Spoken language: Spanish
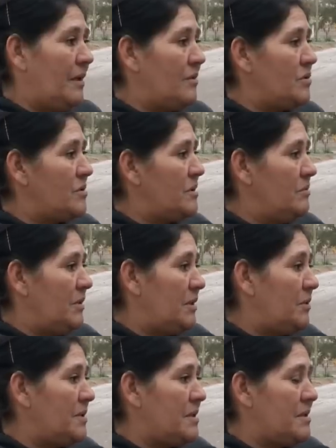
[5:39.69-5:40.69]
le digo yo, si mi
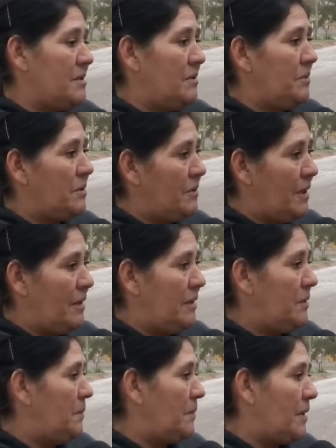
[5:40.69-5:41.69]
hijo hubiese sido un
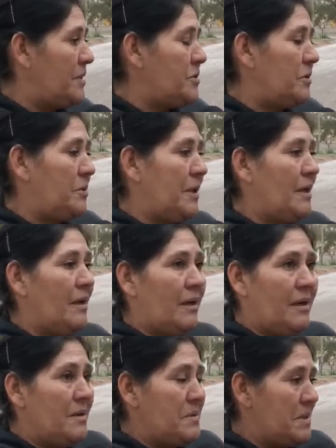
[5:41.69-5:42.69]
drogadito, borracho, que estuviera en la
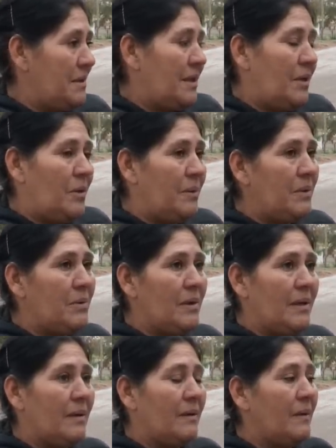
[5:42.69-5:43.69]
esquina, hubiese estado vivo,
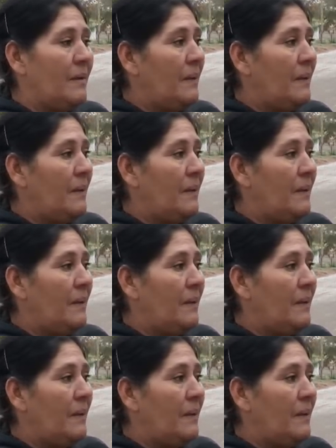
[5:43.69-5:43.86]
le digo.